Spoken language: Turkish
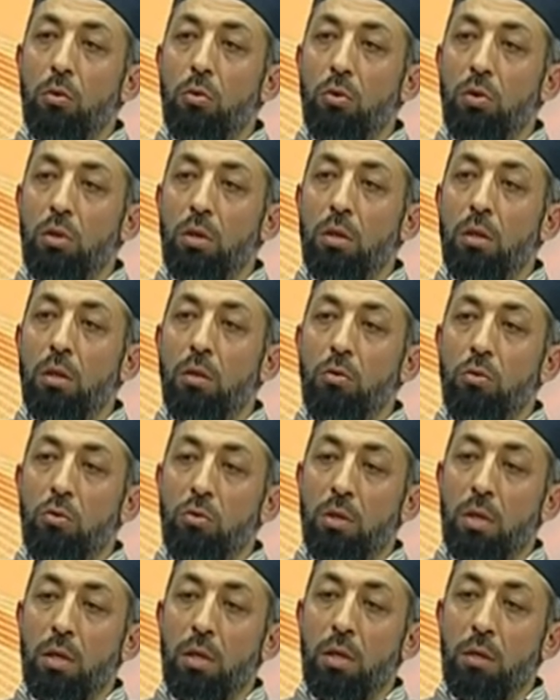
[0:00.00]
17
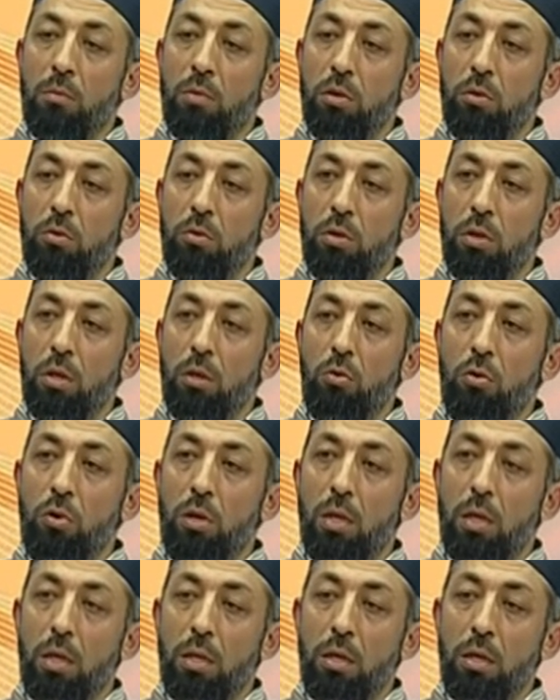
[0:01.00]
30'a kadar bizi orada
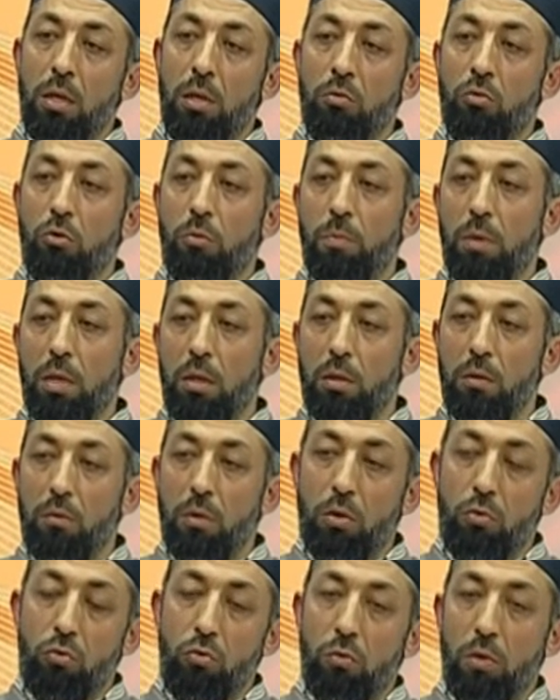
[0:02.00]
oyaladılar. Toplantı
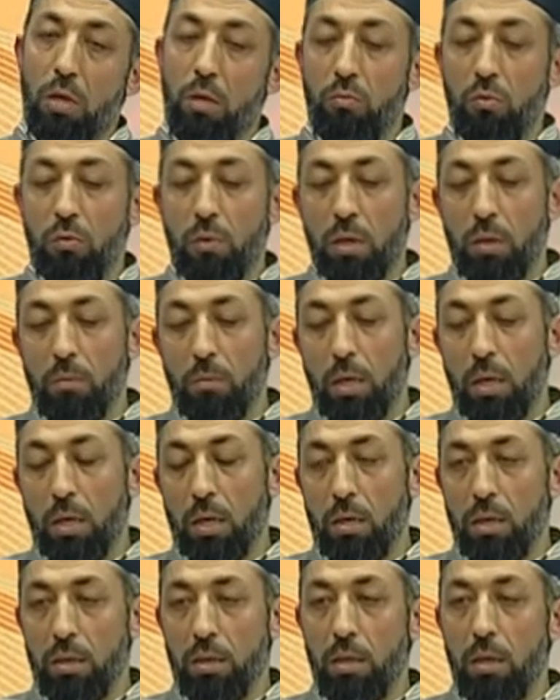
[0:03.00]
var, şu var, bu var
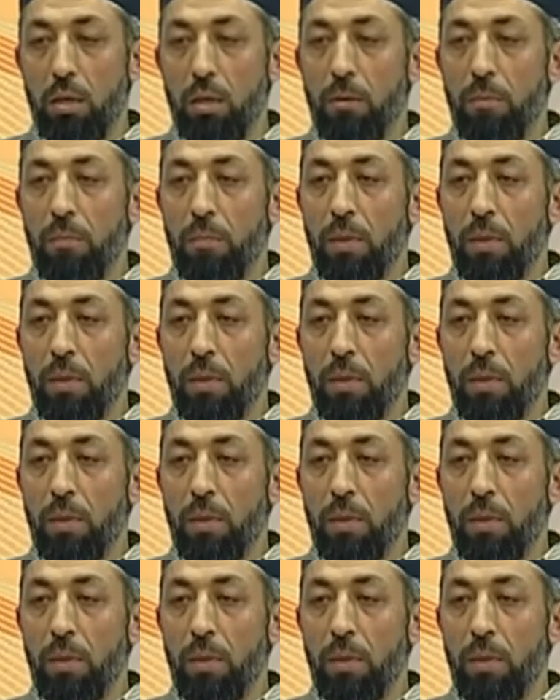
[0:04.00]
bahanesiyle.